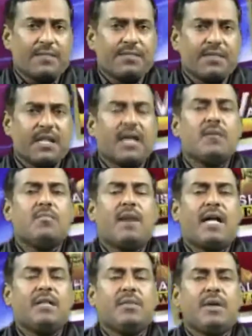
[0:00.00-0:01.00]
घायल हो गए
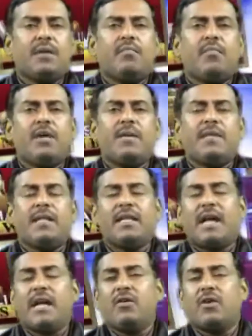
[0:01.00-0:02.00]
हैं जिसके बाद
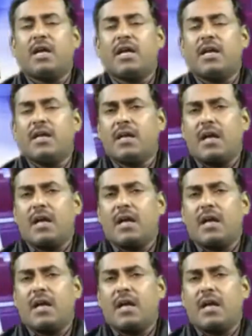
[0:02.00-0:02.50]
पुलिस ने